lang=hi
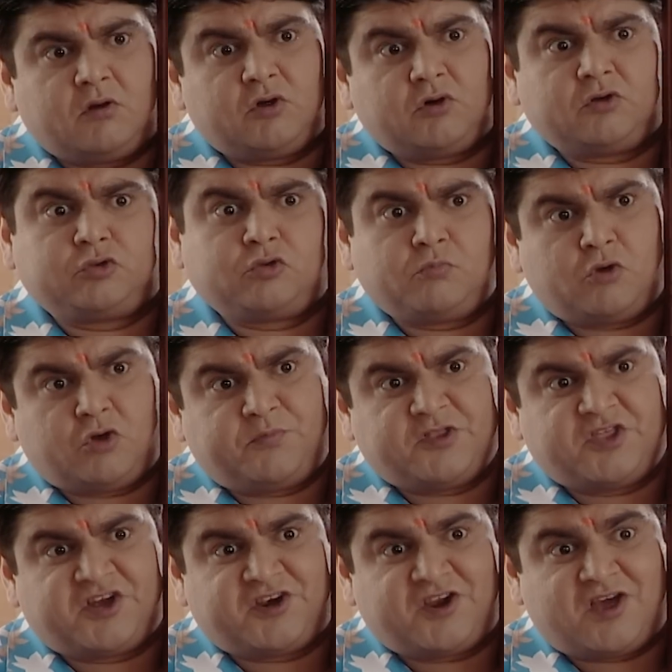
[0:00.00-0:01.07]
और तुम लोग भी
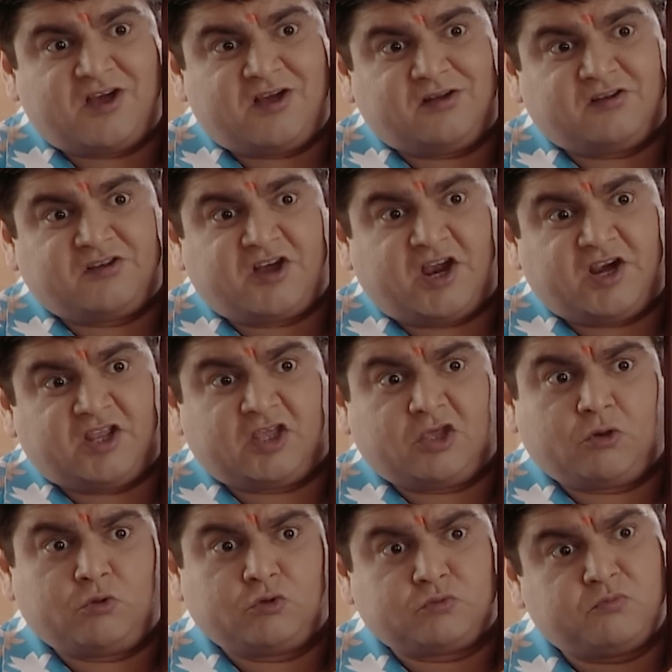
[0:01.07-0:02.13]
देखना खाने
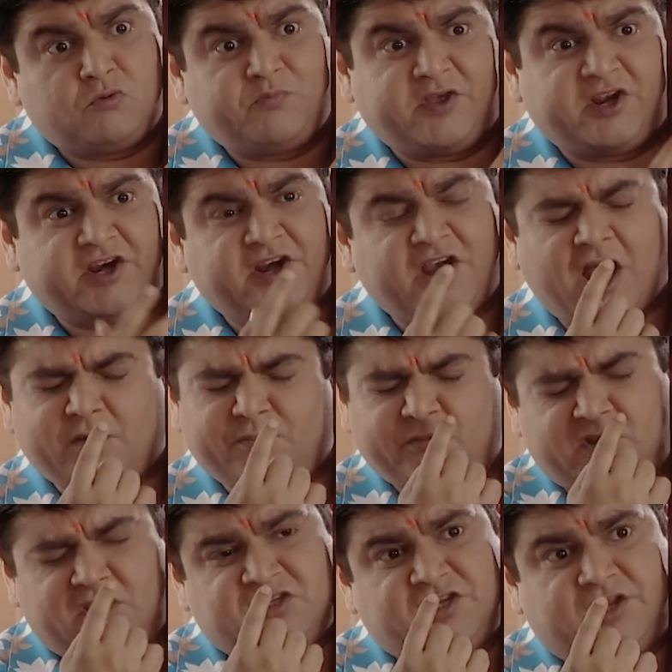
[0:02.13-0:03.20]
की खुशबू मेरे नाक में
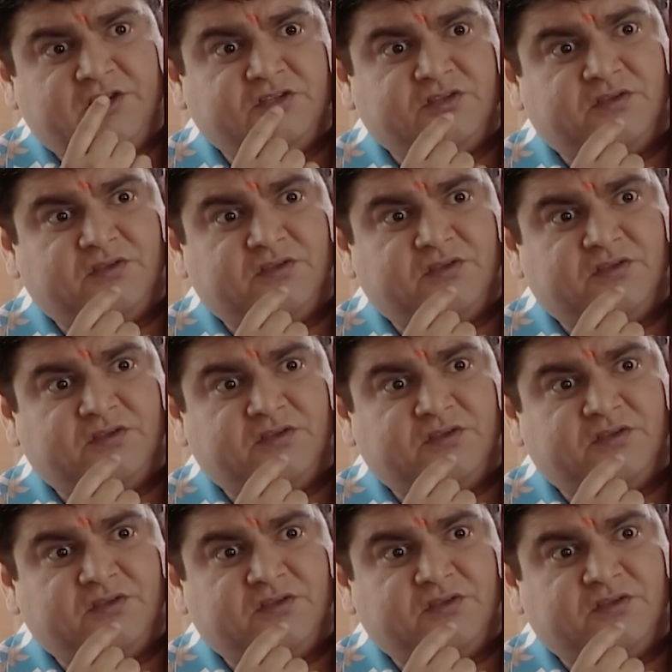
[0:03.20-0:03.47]
नहीं जानी